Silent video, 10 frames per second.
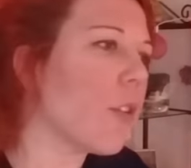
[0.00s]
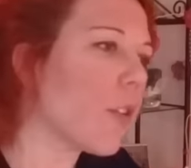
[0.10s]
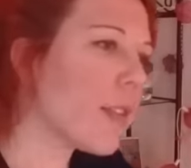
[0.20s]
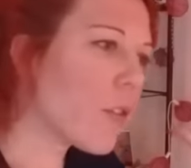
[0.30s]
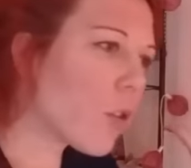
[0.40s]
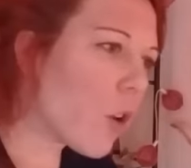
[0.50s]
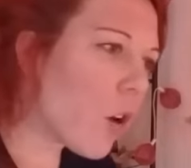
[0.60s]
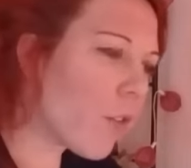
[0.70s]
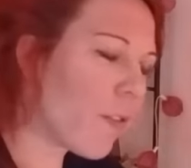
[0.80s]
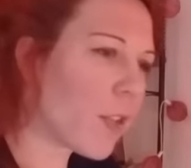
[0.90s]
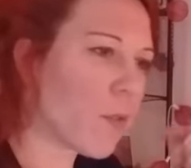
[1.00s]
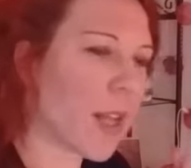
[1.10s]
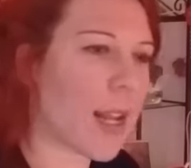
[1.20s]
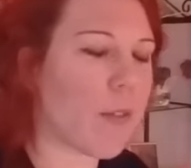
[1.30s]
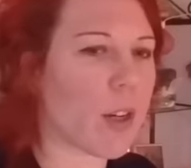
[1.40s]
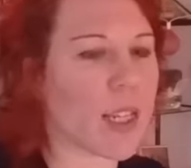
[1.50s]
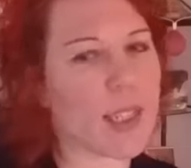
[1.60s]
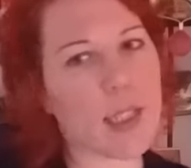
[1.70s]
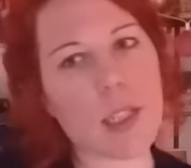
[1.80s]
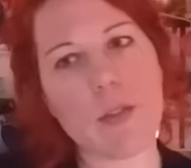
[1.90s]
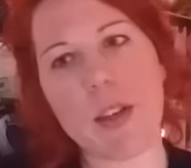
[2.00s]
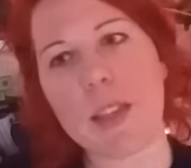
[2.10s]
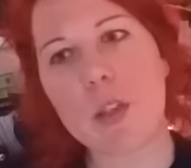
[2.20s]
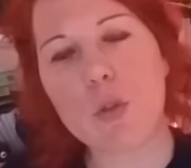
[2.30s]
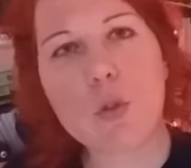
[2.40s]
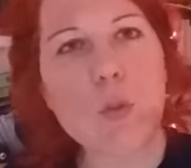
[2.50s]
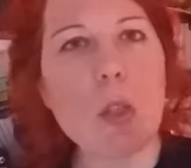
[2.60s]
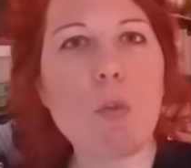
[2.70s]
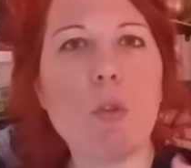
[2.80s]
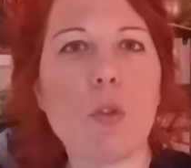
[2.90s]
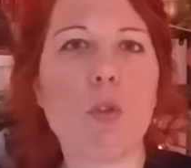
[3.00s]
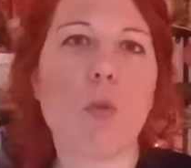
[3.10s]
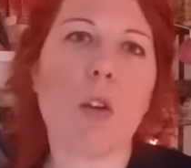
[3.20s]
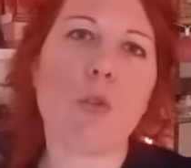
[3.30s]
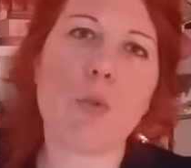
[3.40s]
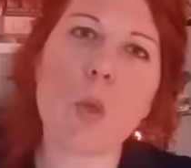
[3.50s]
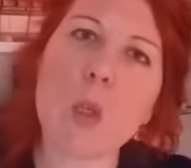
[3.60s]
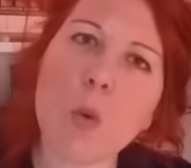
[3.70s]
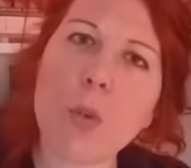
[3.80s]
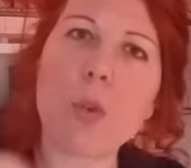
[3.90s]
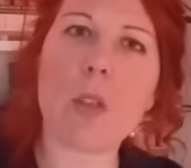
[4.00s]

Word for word: Tandis que quand en face, vous allez avoir quelqu'un qui va dire je suis contre toi, je suis contre